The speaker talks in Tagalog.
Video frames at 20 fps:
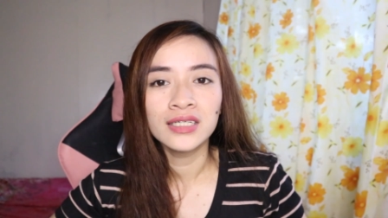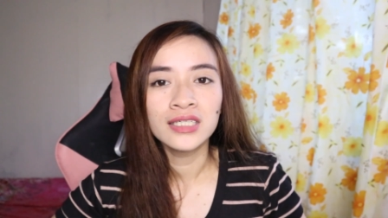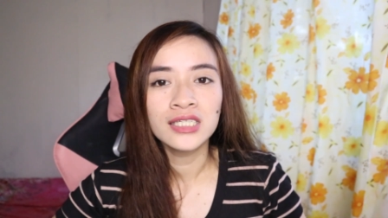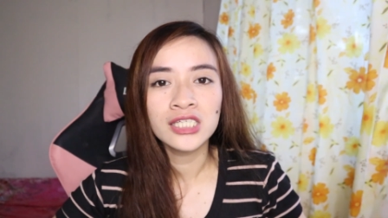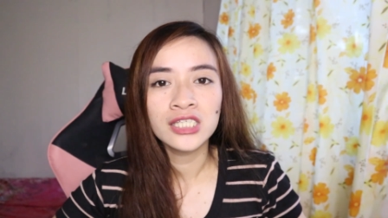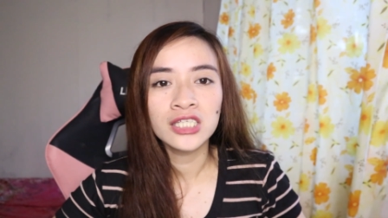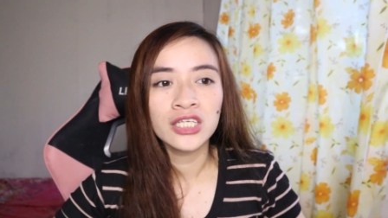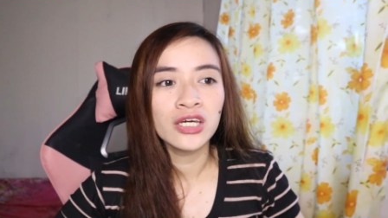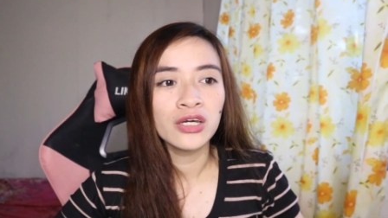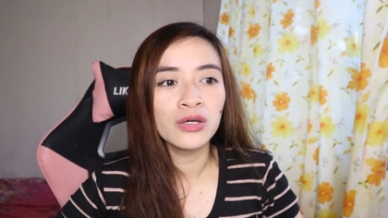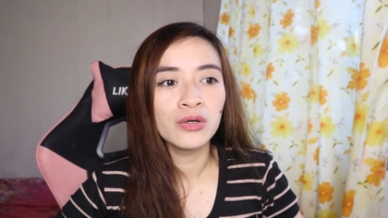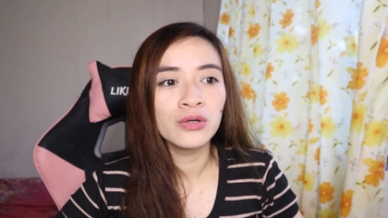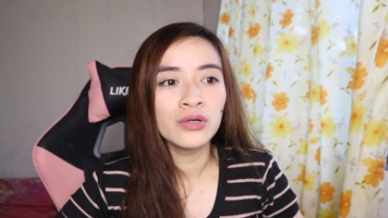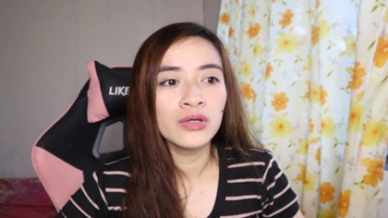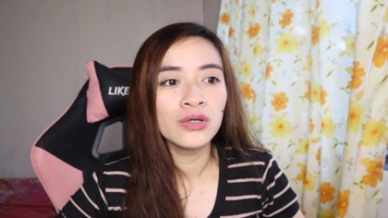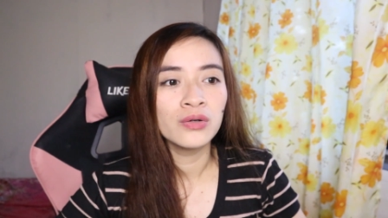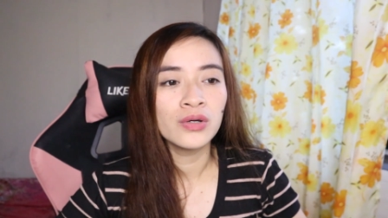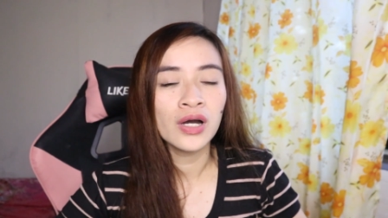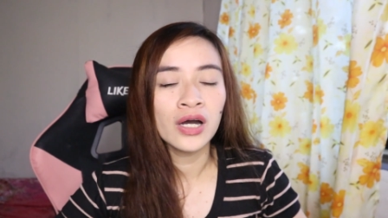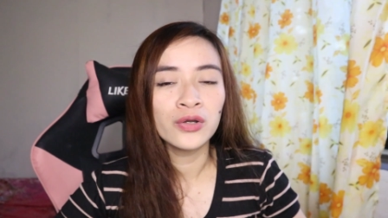
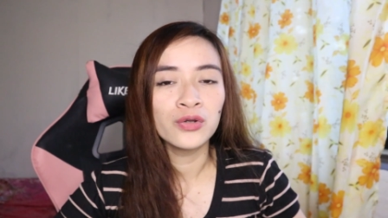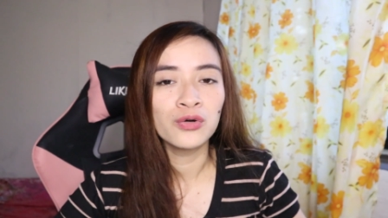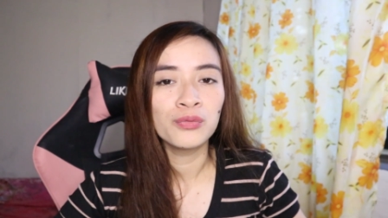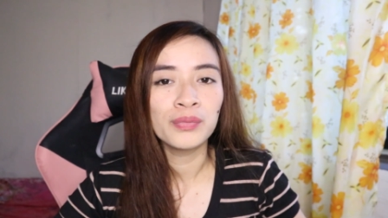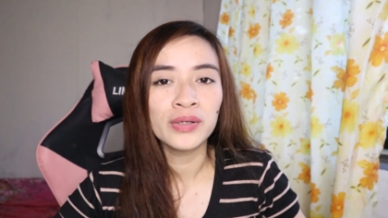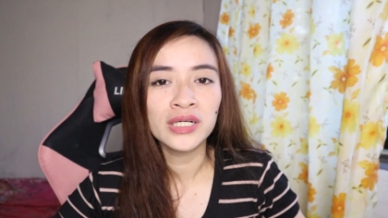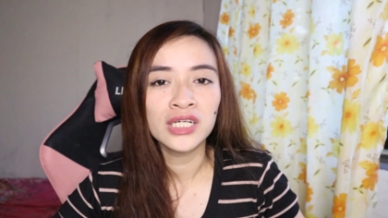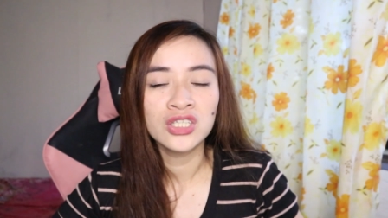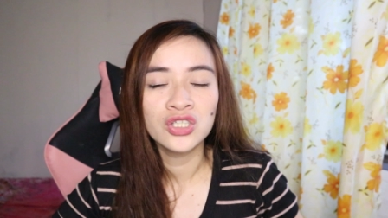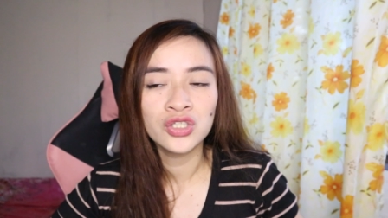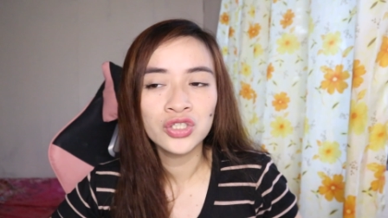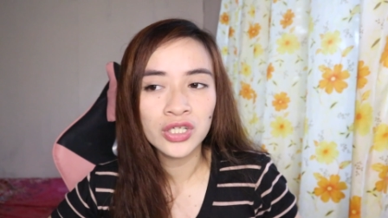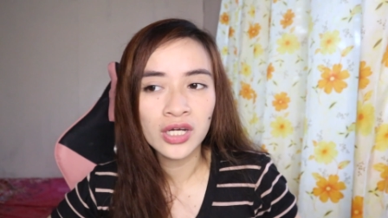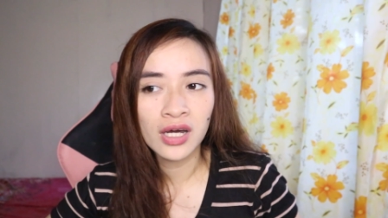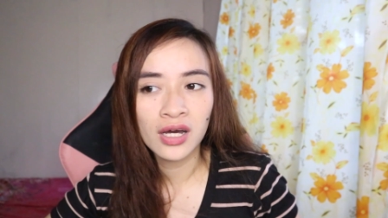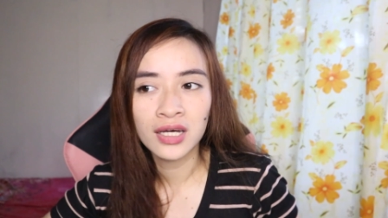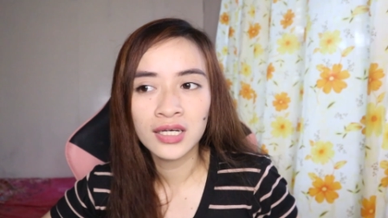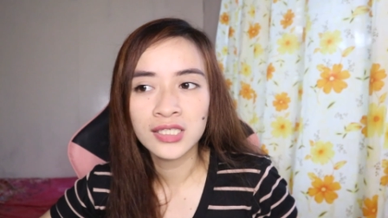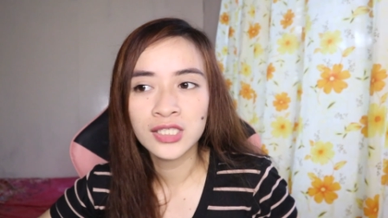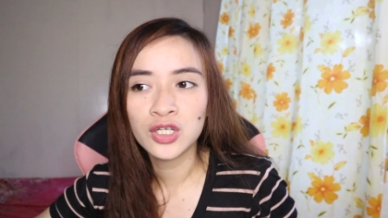Still, ano pa rin
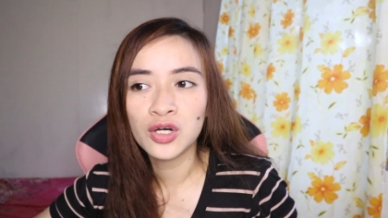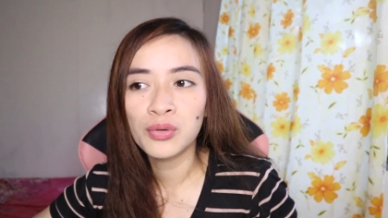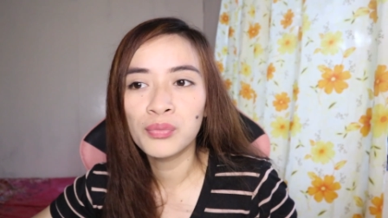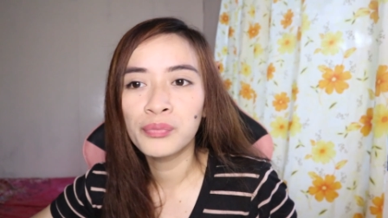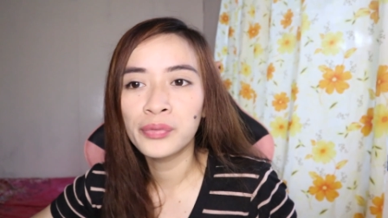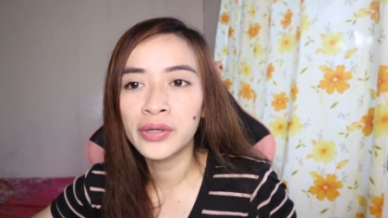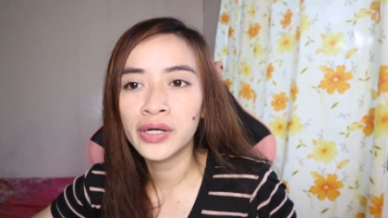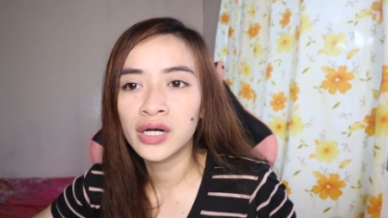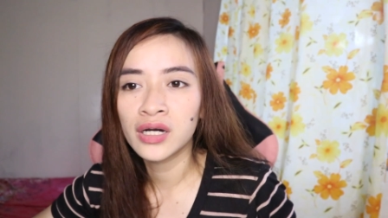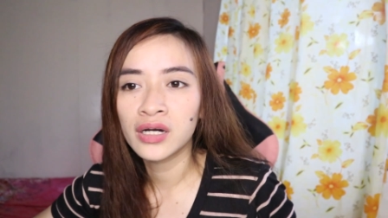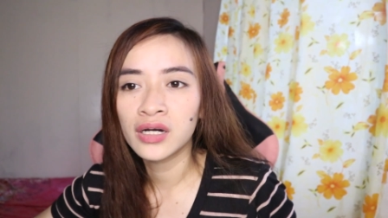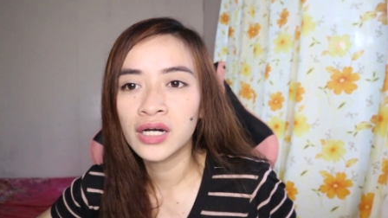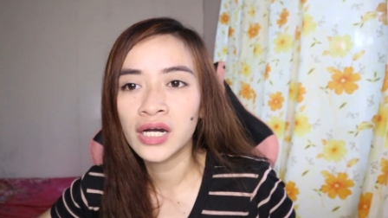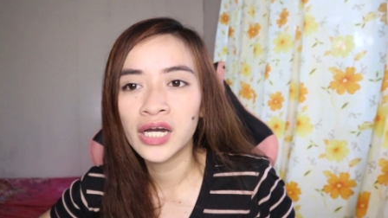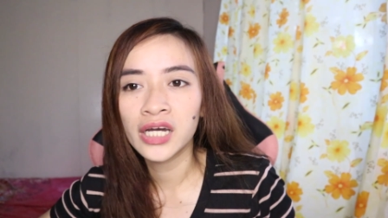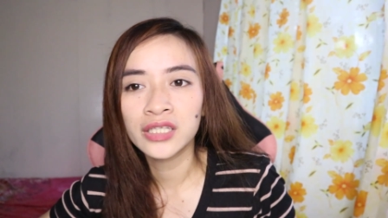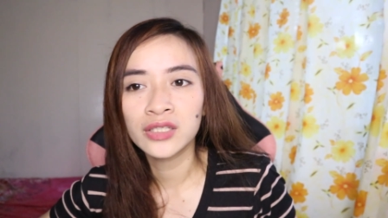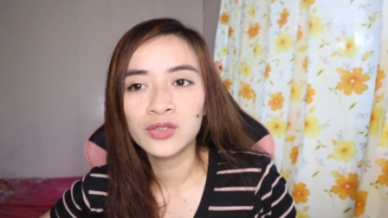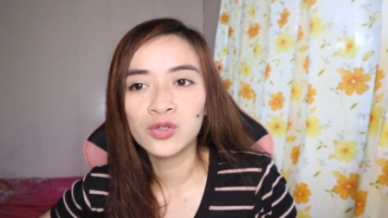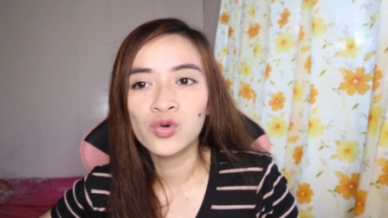siya. Sobrang,
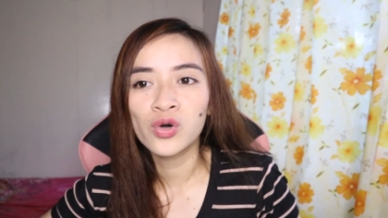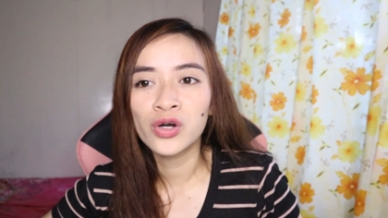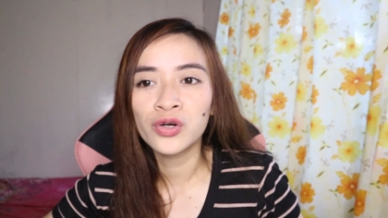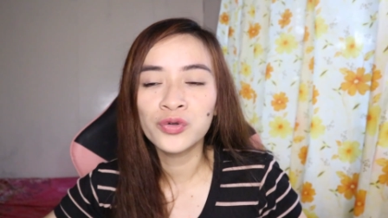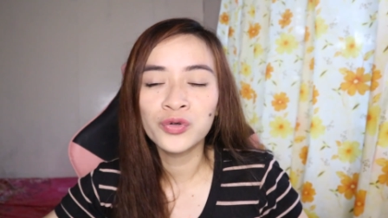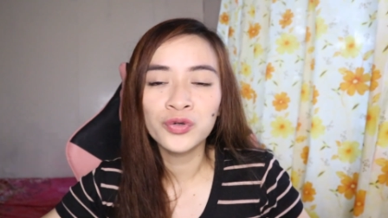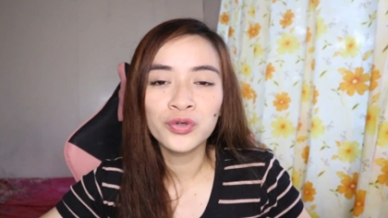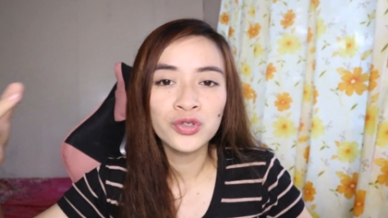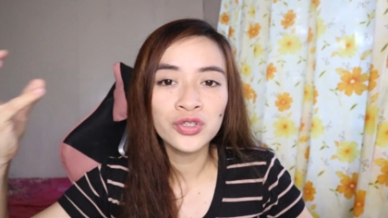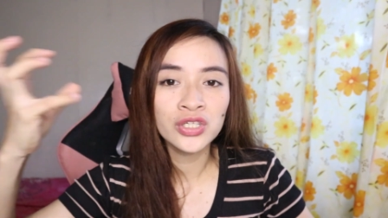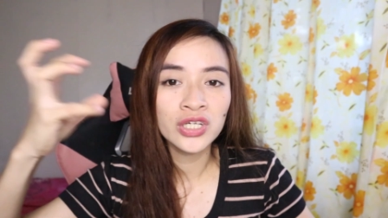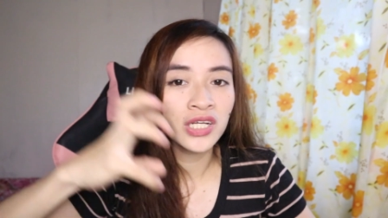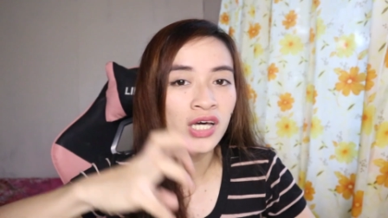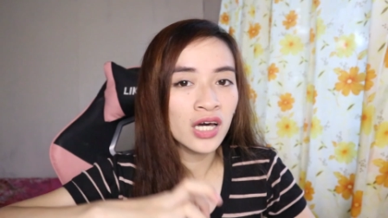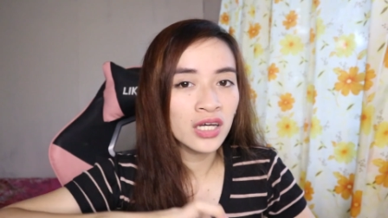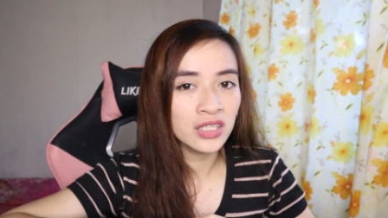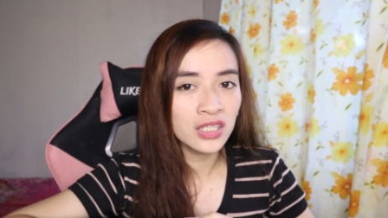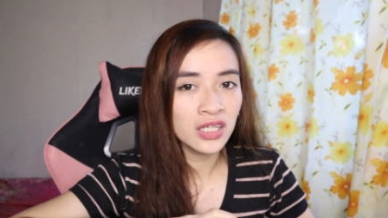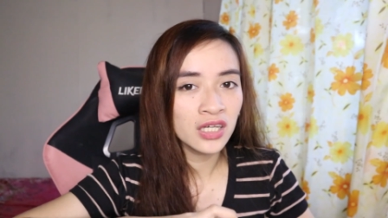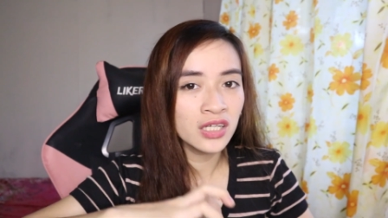kahit kung ano yung siya
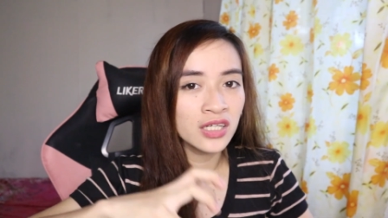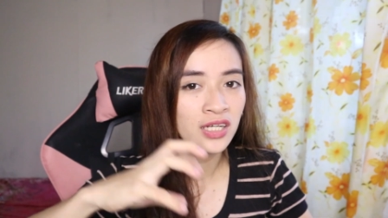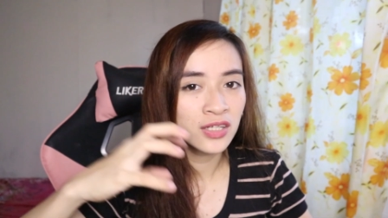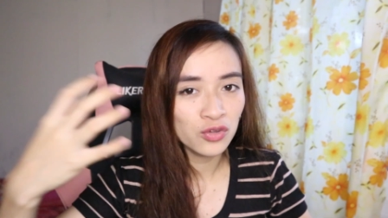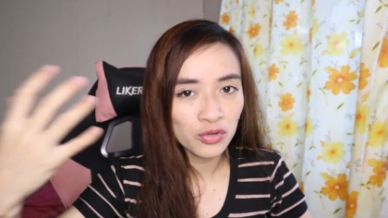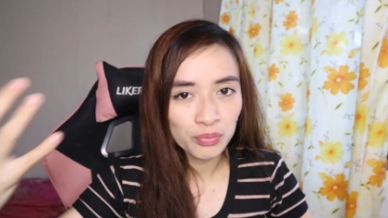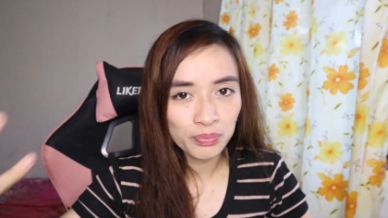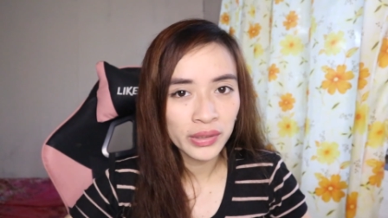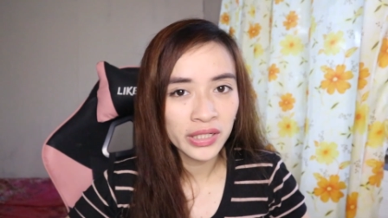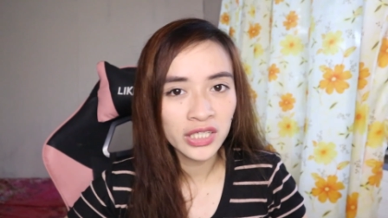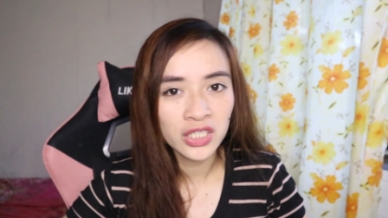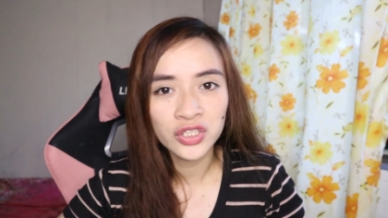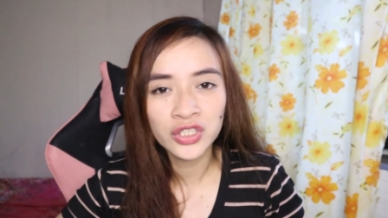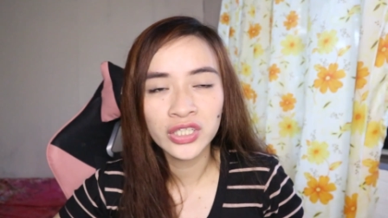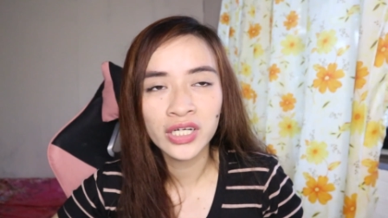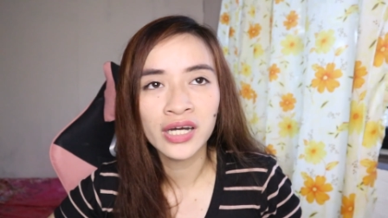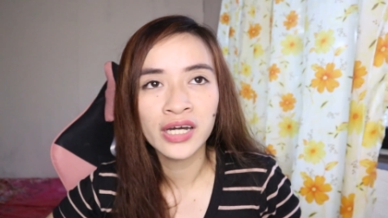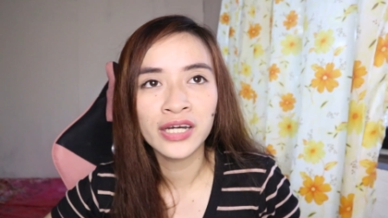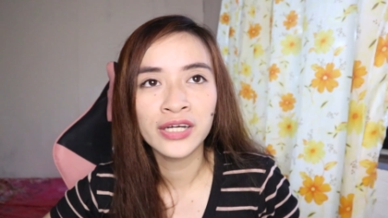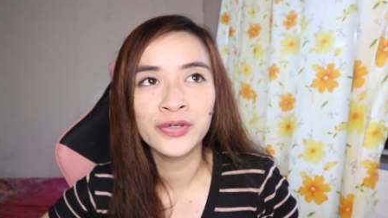dati, ganun pa rin
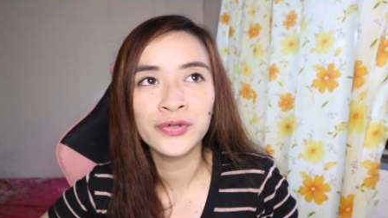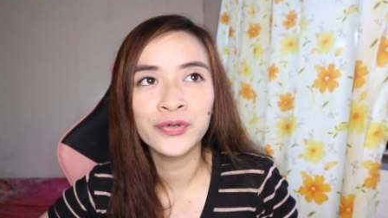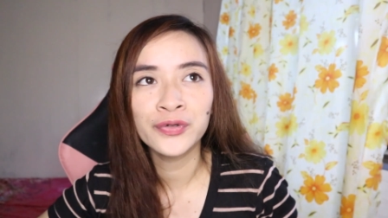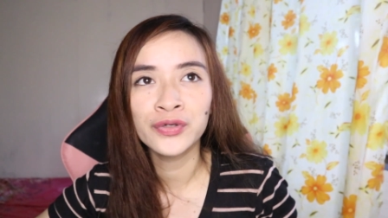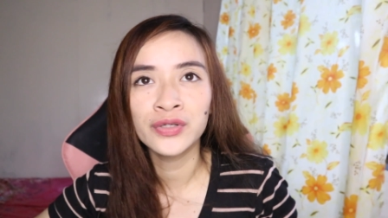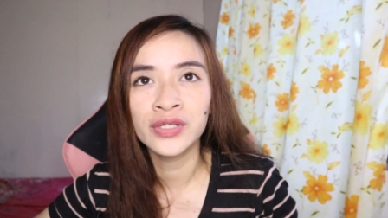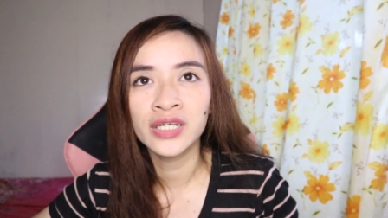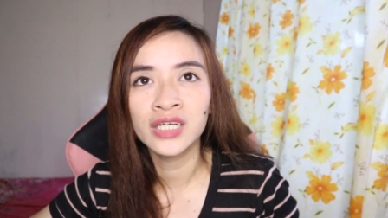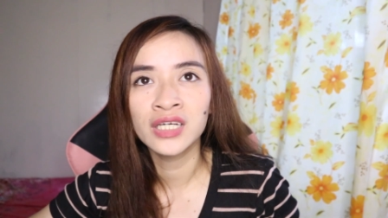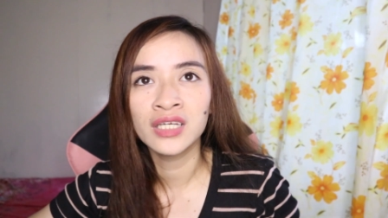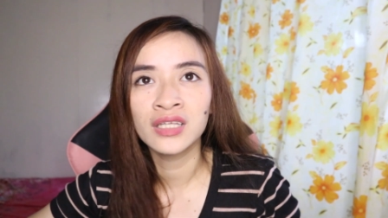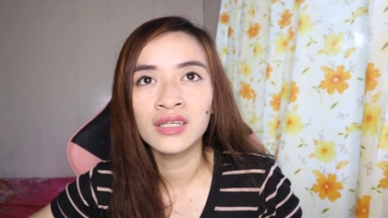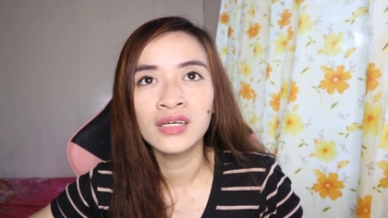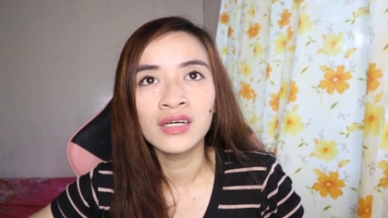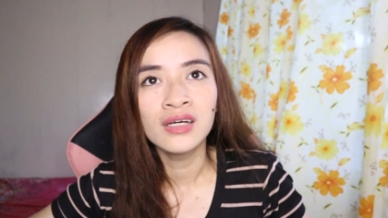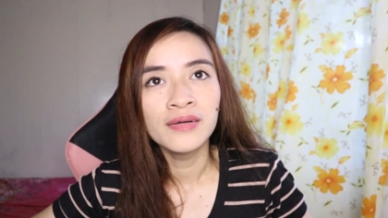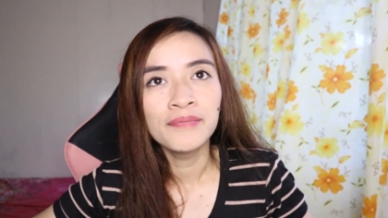siya ngayon. And